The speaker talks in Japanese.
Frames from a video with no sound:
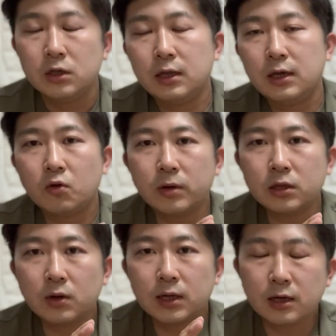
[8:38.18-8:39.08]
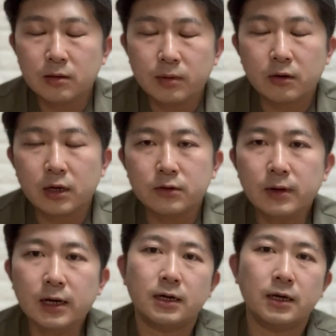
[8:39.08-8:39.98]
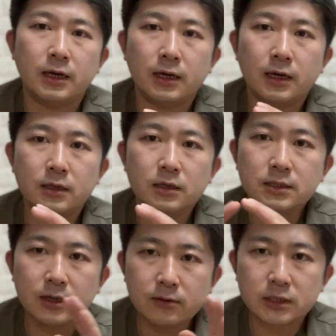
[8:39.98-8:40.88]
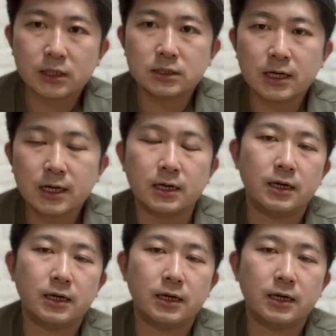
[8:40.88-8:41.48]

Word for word: で、コメントがない場合は、えー、以前私が、